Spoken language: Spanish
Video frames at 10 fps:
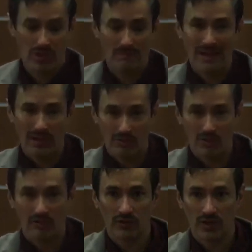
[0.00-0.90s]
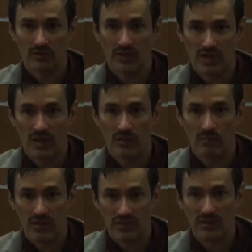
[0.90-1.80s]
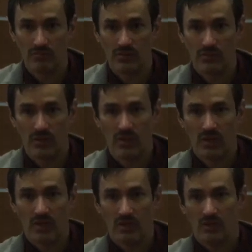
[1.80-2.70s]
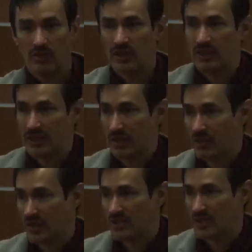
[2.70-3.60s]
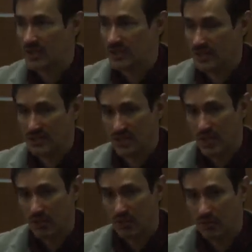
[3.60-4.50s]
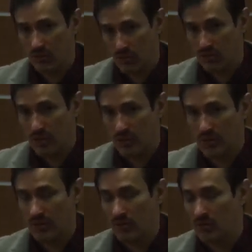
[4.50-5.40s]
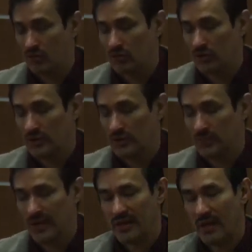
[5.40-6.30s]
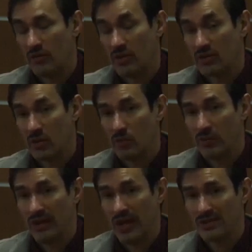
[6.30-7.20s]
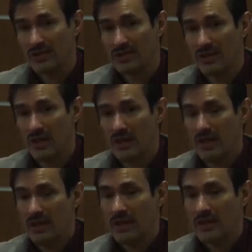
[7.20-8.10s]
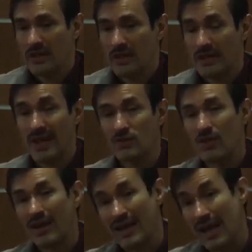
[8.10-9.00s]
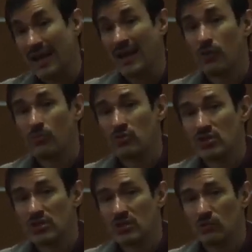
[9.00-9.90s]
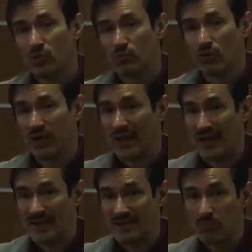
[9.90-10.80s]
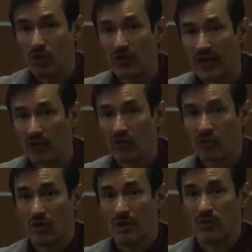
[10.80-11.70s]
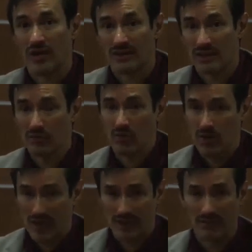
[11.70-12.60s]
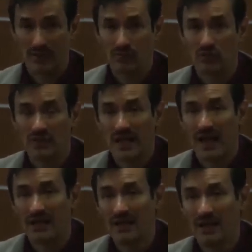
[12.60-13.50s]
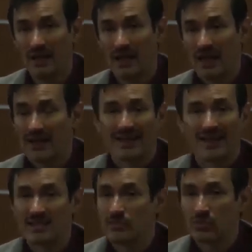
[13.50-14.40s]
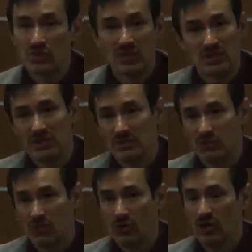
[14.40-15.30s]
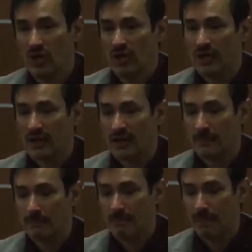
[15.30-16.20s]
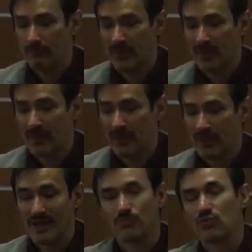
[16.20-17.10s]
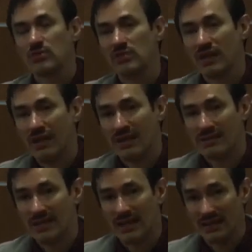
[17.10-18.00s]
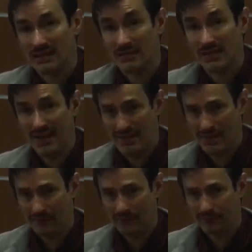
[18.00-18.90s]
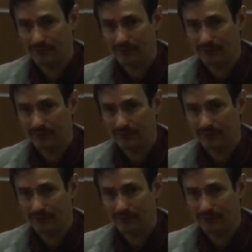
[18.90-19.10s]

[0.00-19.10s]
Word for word: Y eso es lo que Microsoft no quiso hacer en un principio, ¿no? Y que lo que sí hicieron los, eh, eh, predicadores del Open Access. Y, eso ha ganado muchísimo, porque ese modelo colaborativo a nivel mundial enriquece muchísimo em, eh, las posibilidades de creatividad